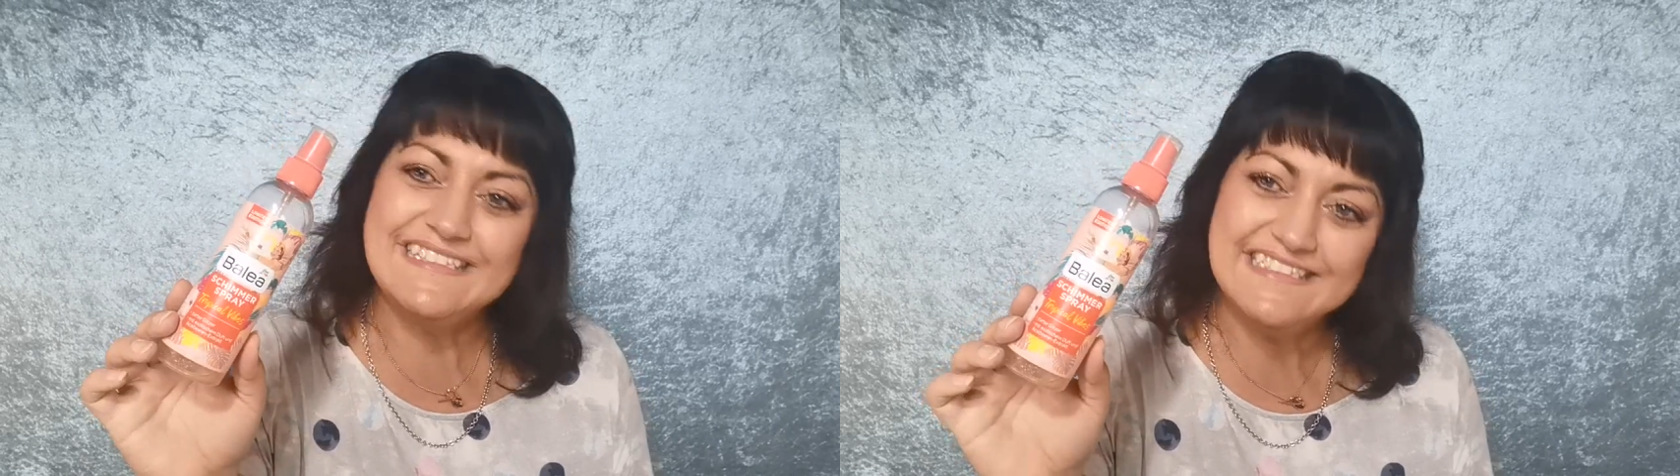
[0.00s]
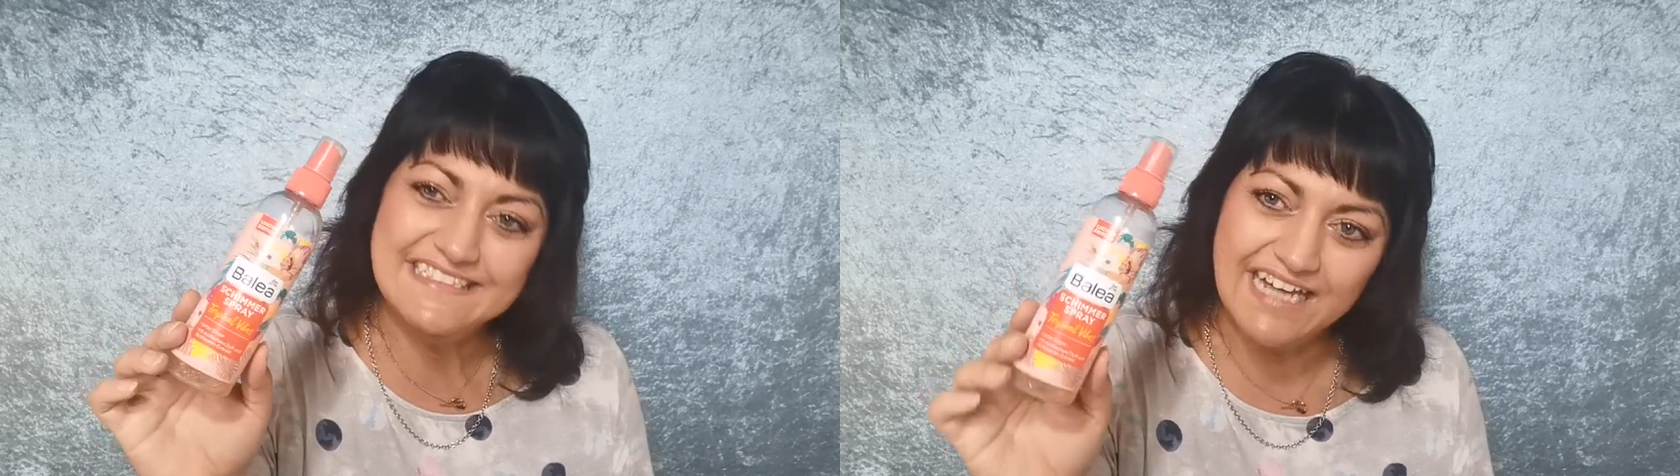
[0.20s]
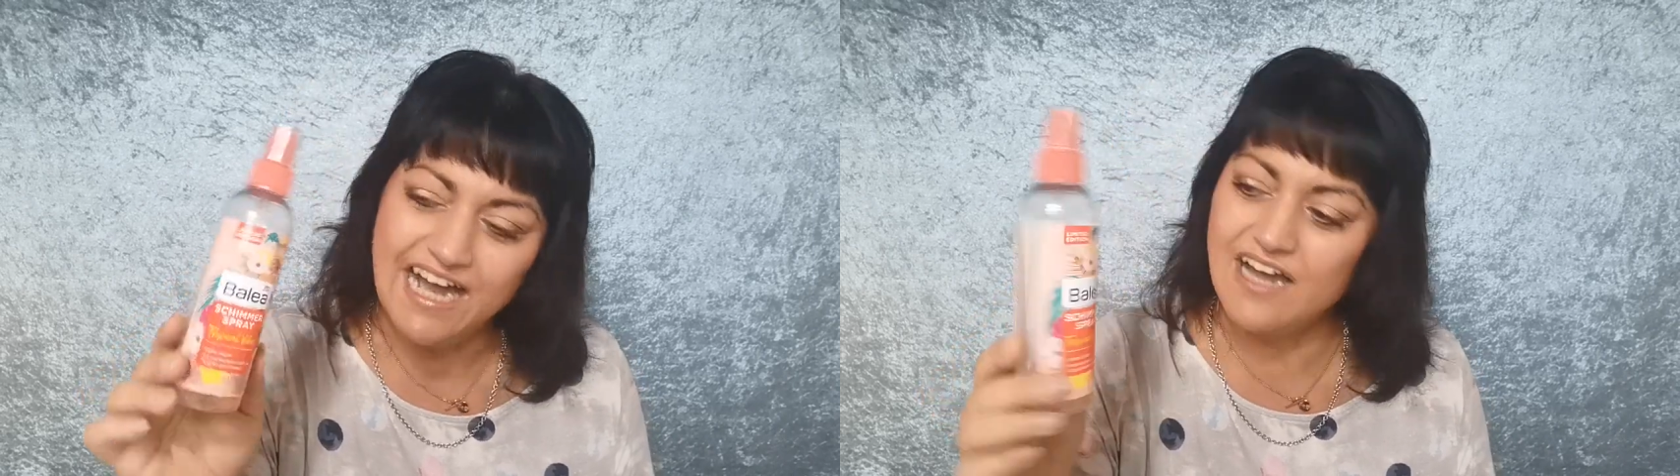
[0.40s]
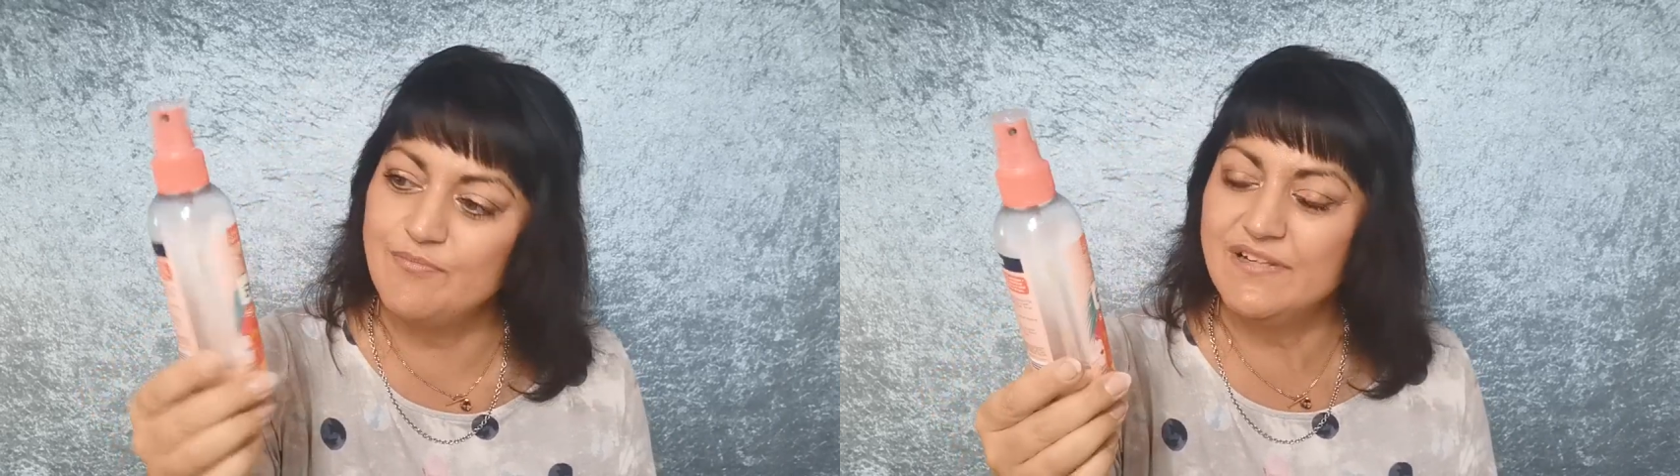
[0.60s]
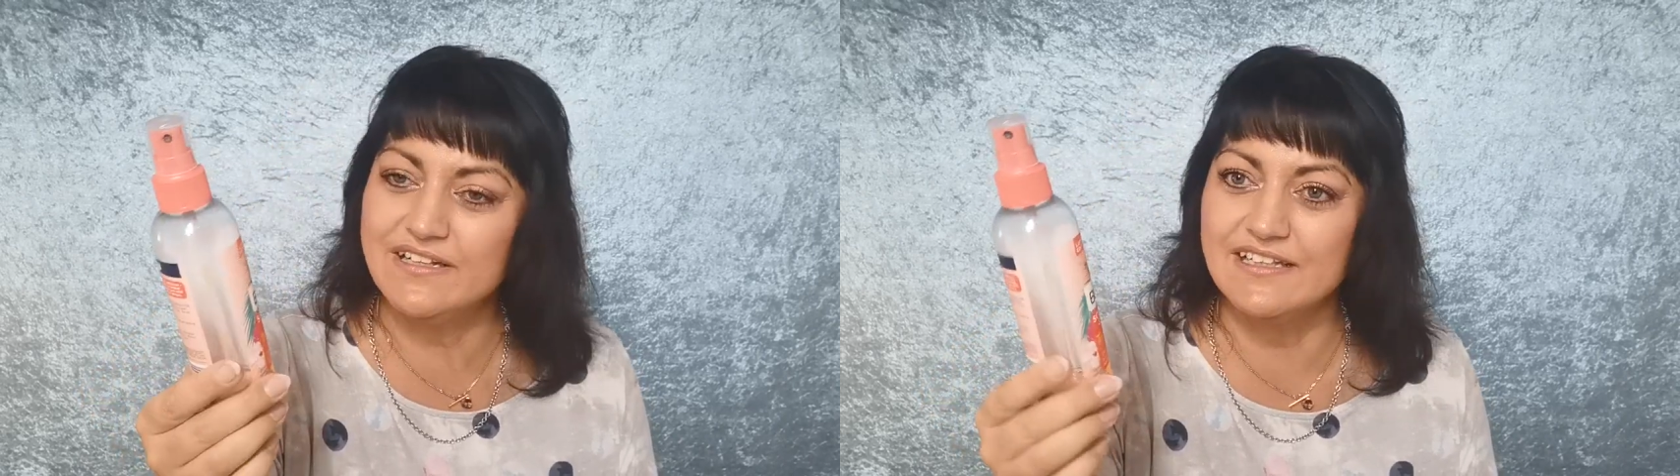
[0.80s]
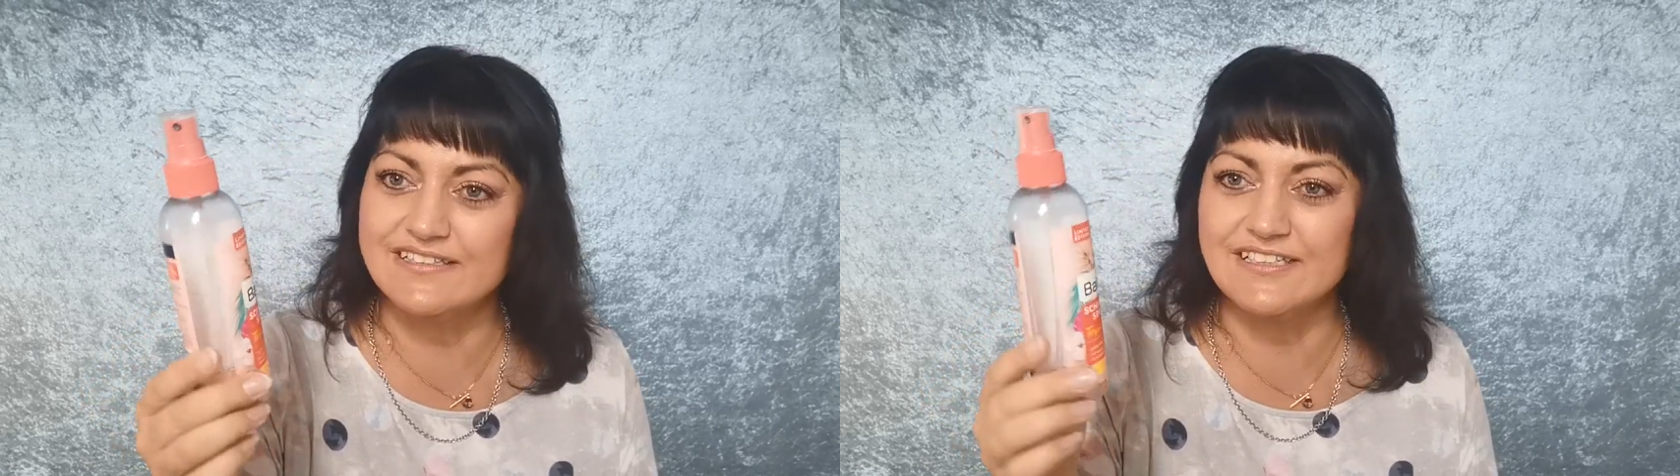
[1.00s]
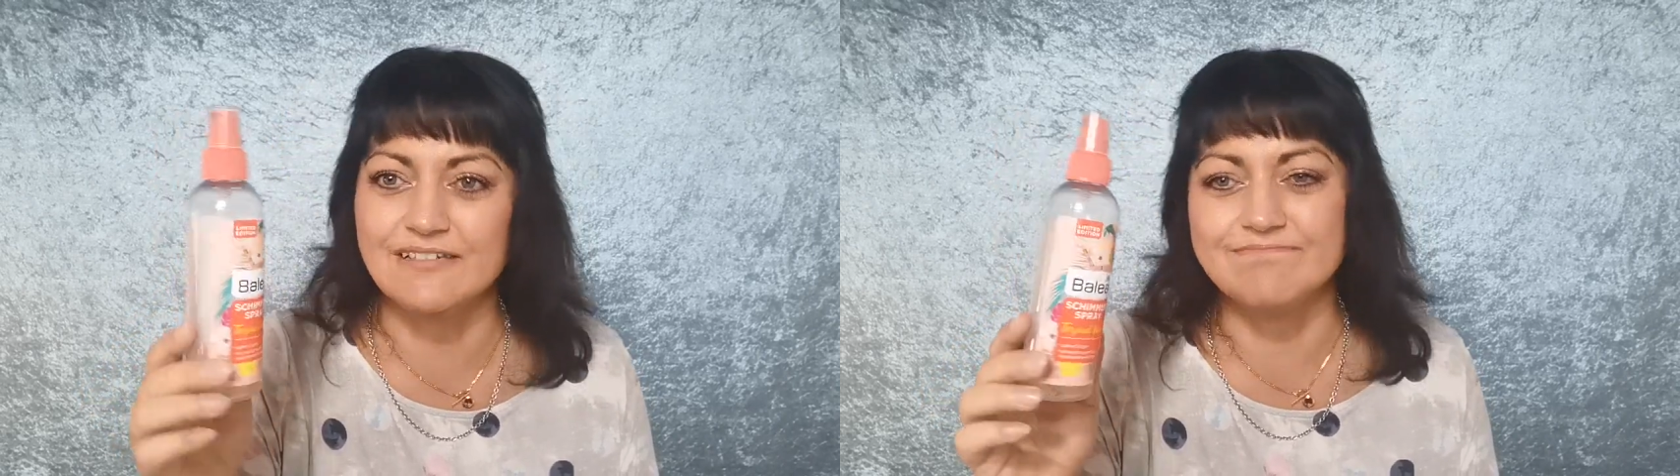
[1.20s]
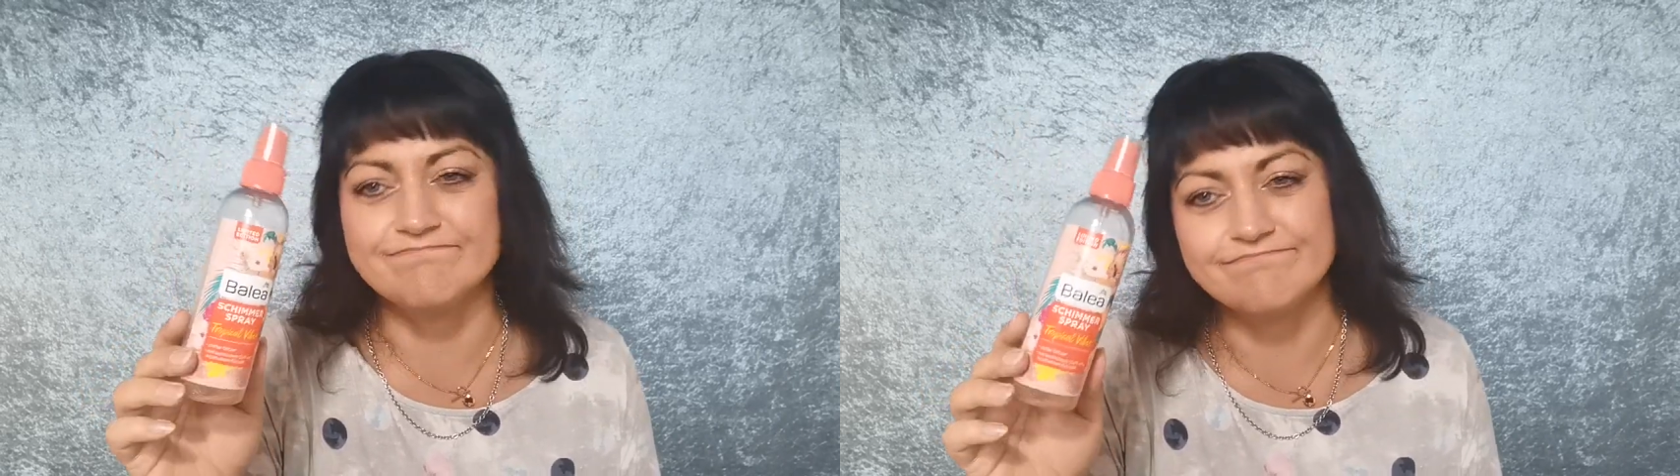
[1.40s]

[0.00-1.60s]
Ja, mit Glitzer?